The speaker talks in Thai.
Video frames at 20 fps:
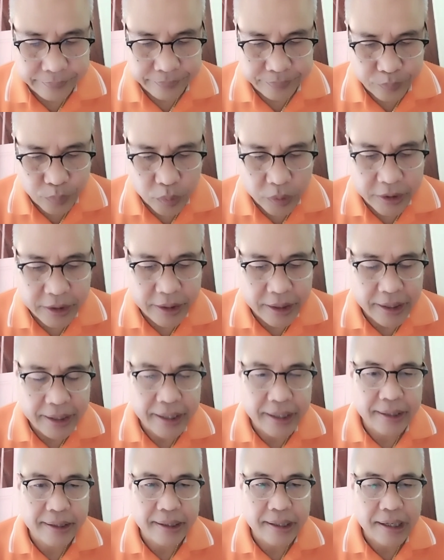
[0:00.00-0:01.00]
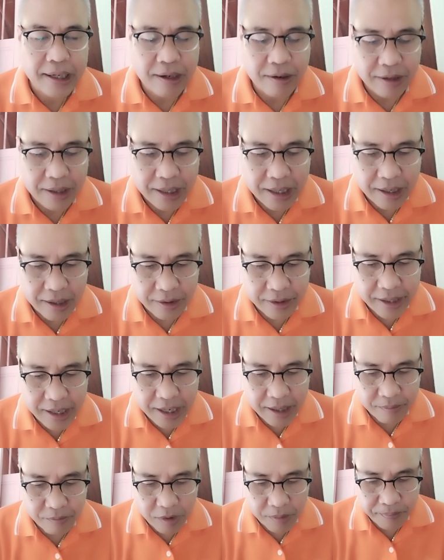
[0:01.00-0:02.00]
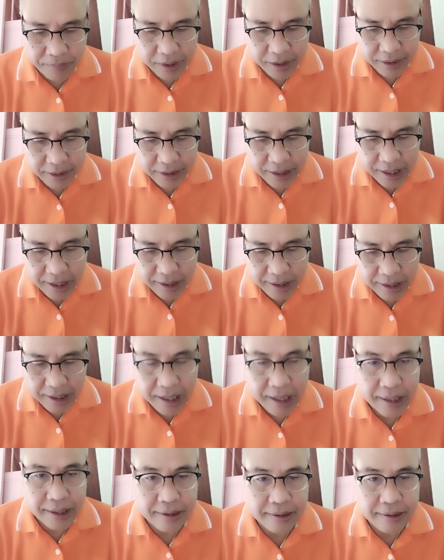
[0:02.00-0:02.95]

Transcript: ผลคะแนนข่าวข่าวยัางว่าเป็นทางการ